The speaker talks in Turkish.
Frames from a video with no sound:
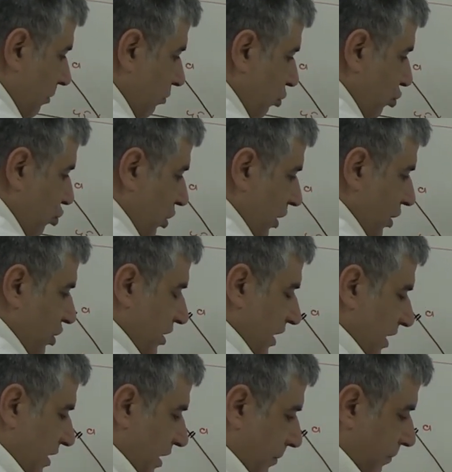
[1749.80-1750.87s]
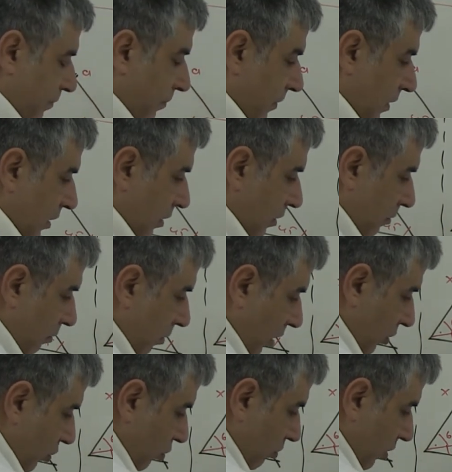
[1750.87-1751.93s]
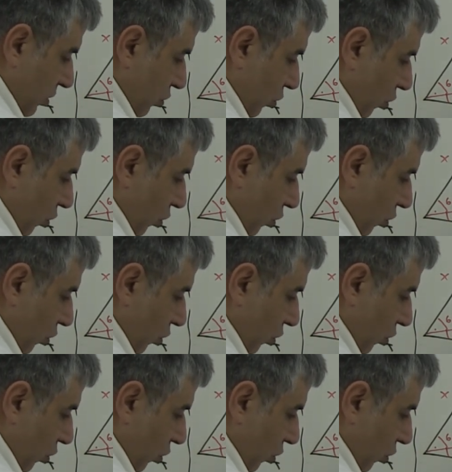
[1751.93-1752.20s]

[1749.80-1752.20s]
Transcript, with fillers: ben bu üçgeni çizersem. Bakın burası